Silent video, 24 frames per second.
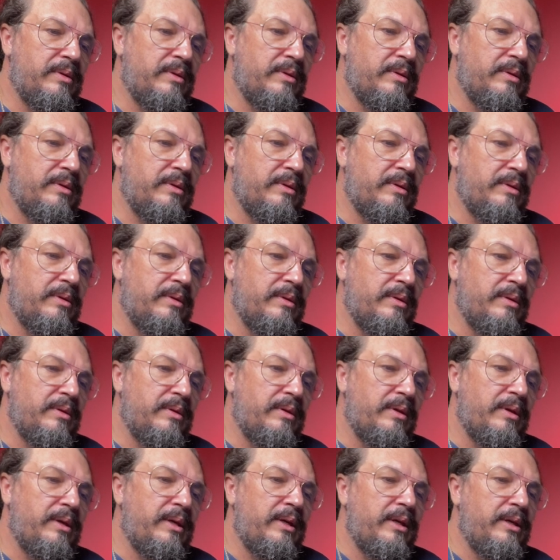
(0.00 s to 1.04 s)
é clara.
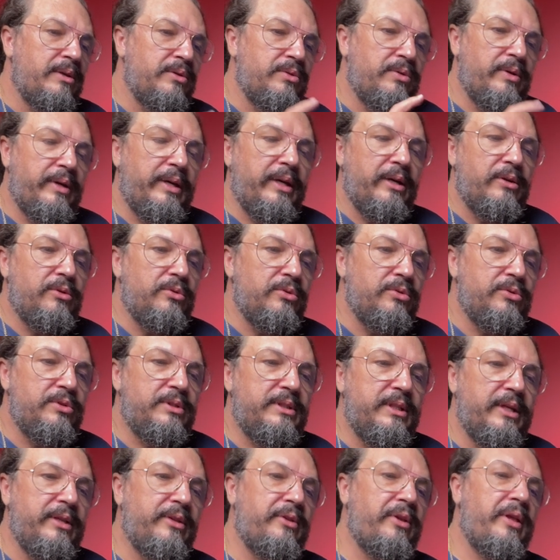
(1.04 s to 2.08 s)
Isso aí é Cruz do
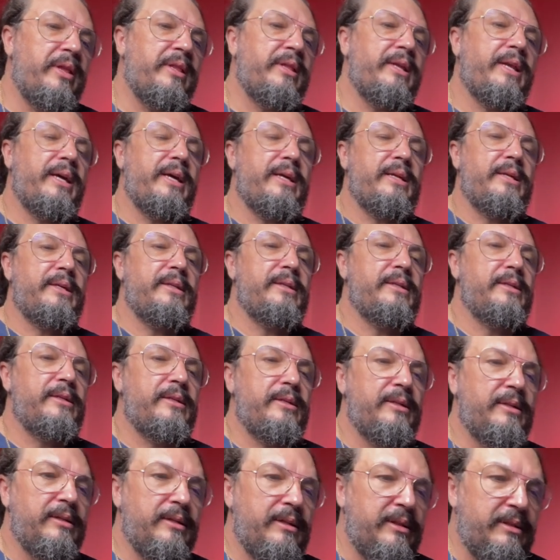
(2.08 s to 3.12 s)
Santo André, né?
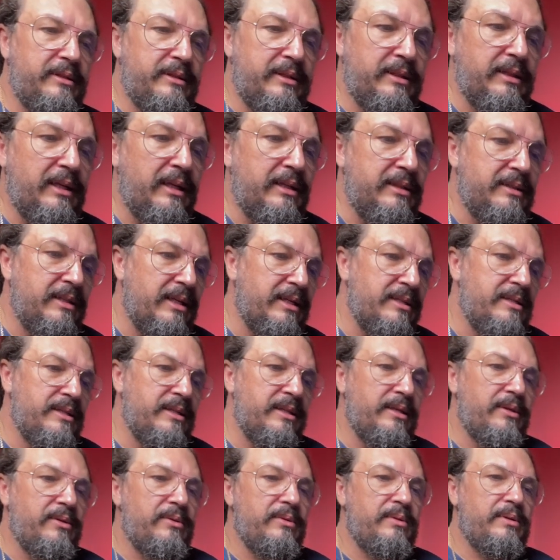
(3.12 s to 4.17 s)
A
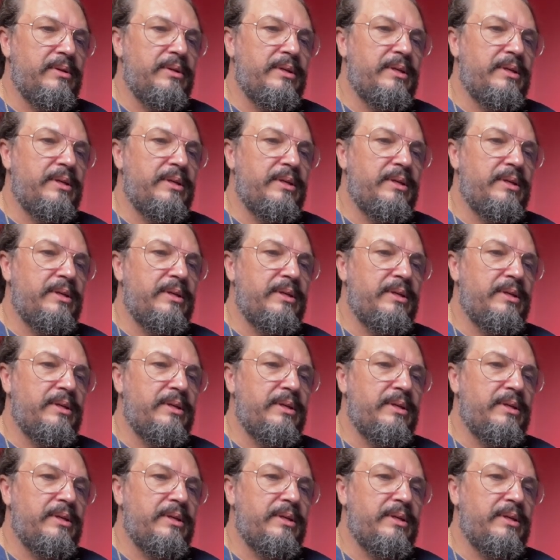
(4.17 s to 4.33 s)
sinalização.